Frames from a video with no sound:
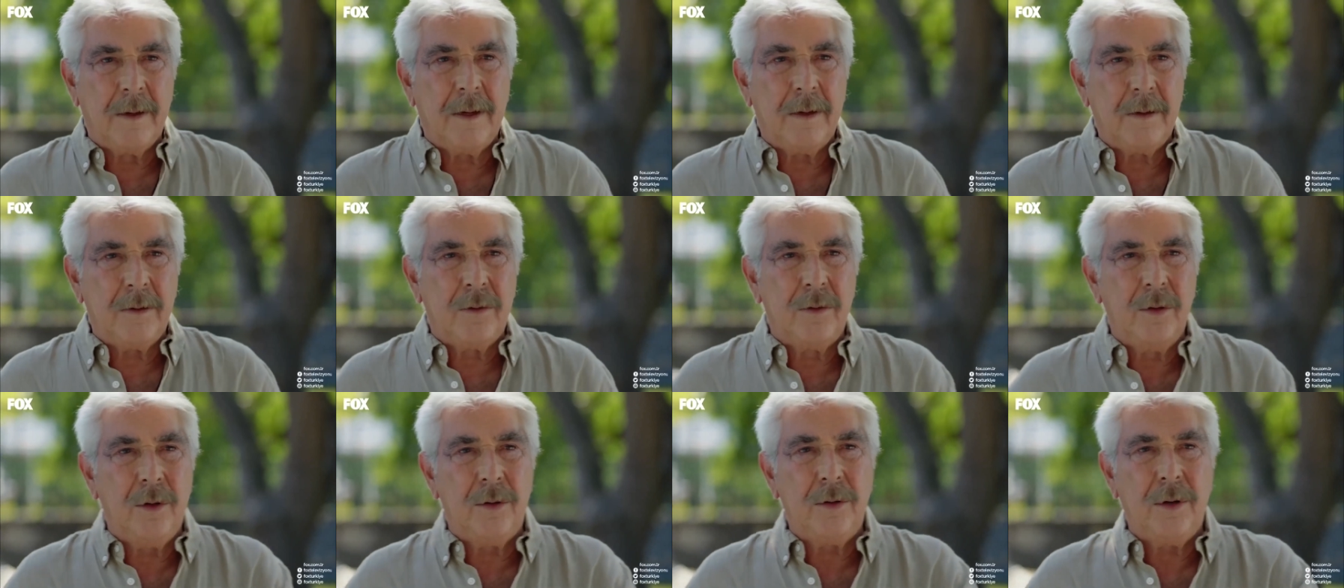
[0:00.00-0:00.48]

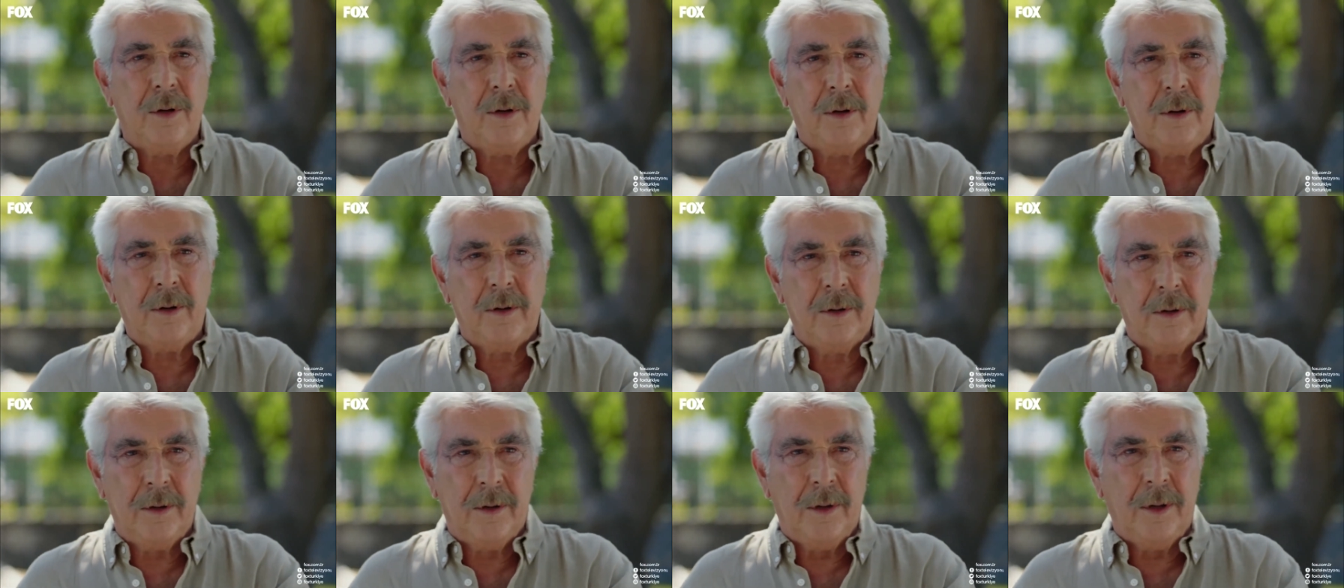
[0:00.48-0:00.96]
E, yo yo.
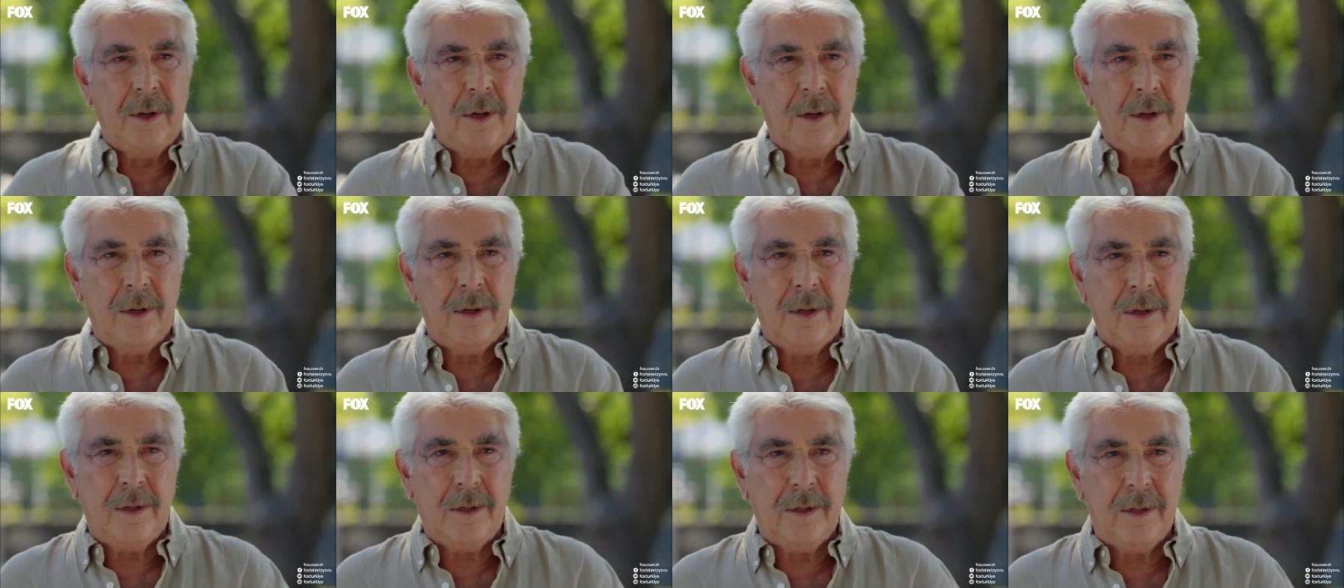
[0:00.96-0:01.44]

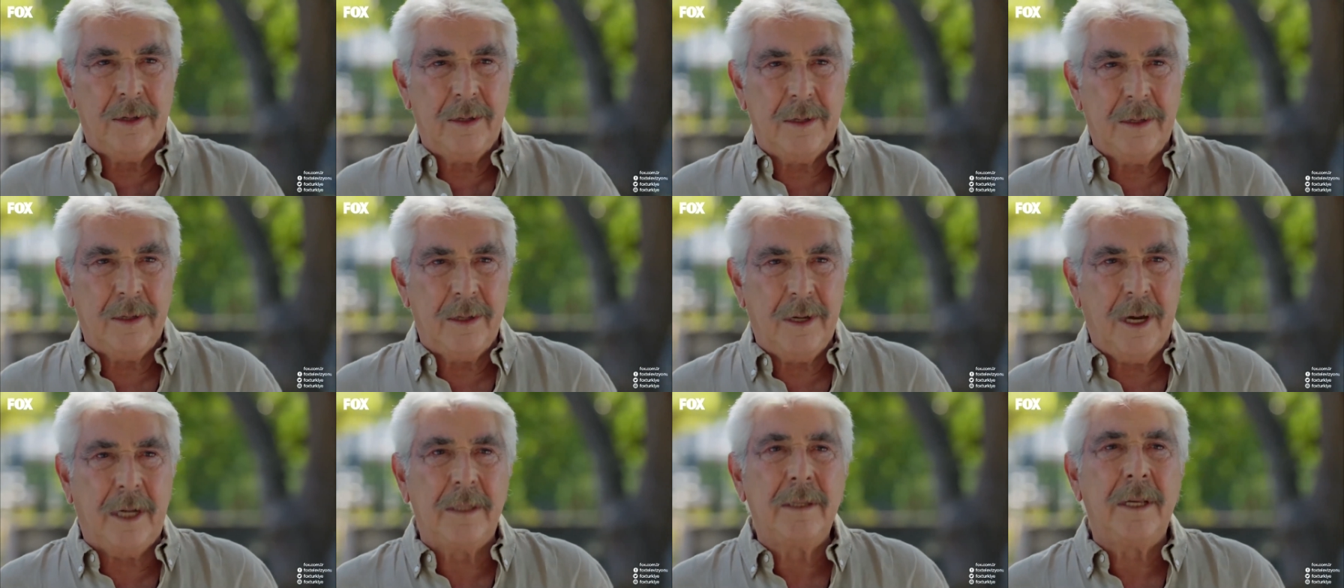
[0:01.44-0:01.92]

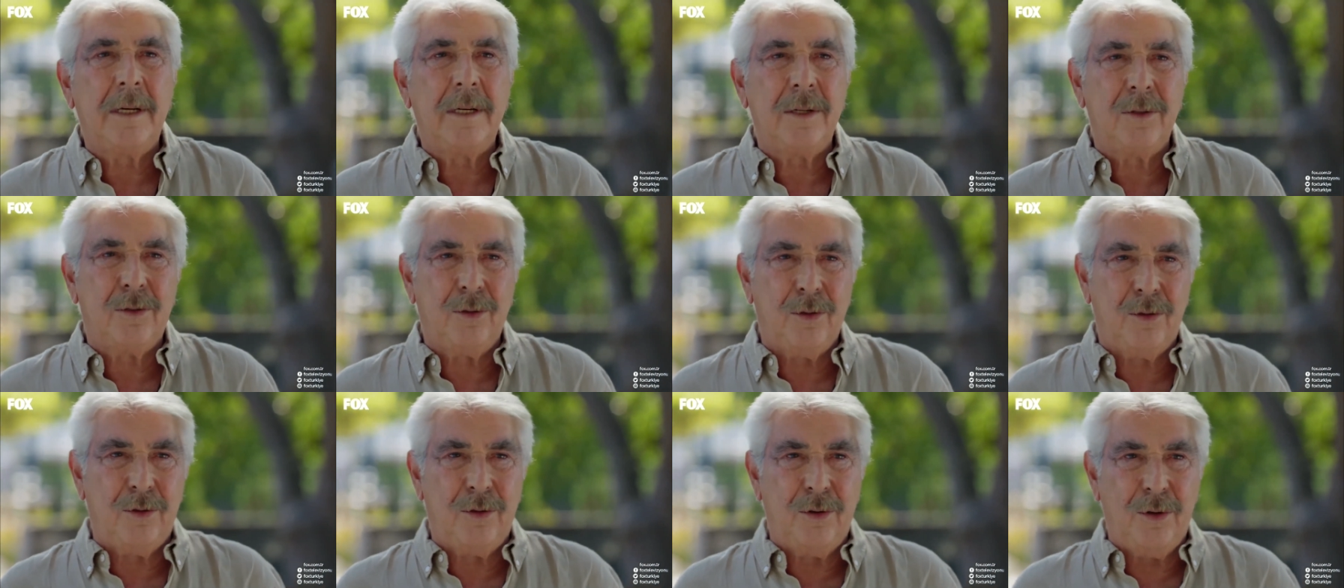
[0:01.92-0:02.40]
Halanın
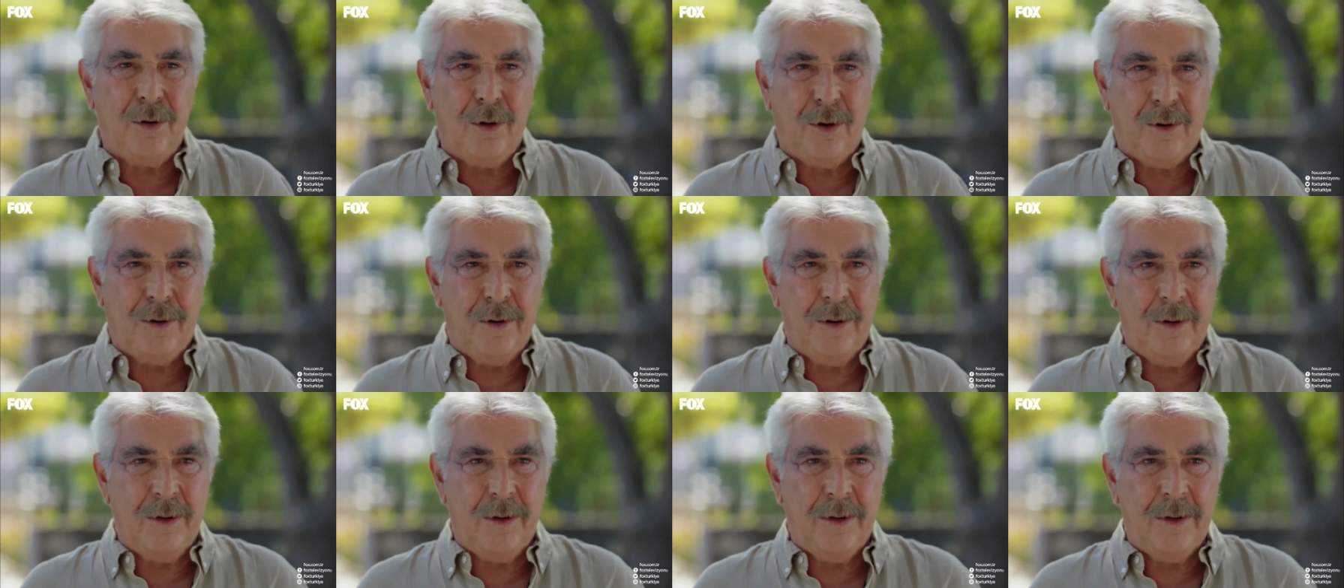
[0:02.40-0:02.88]
suçu yok.
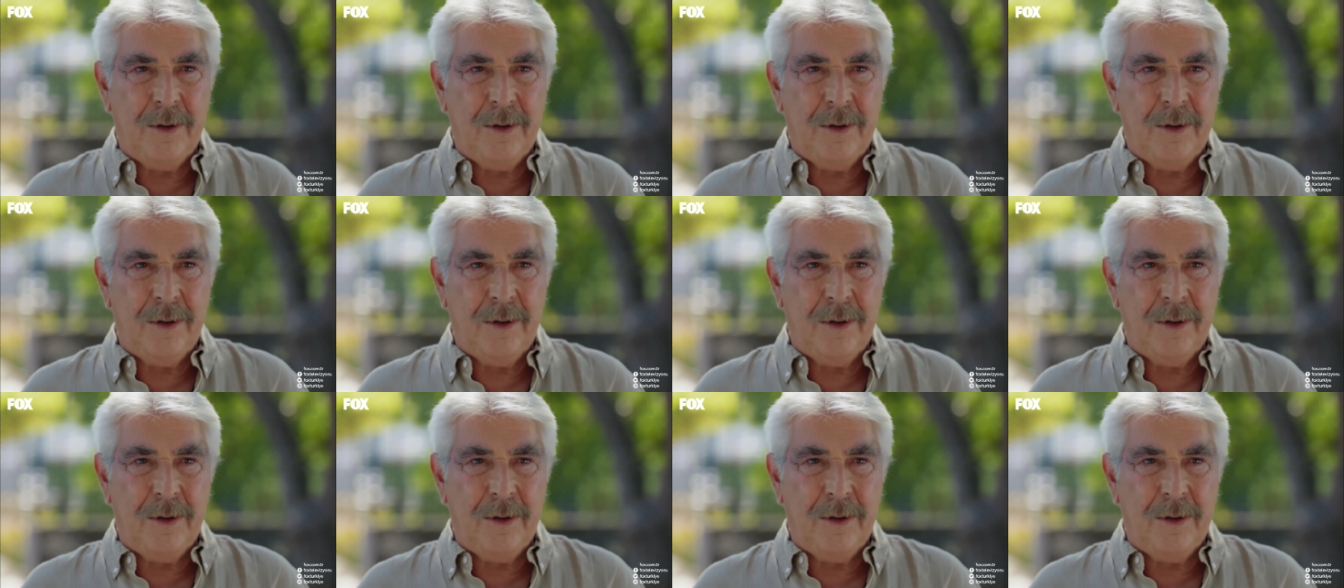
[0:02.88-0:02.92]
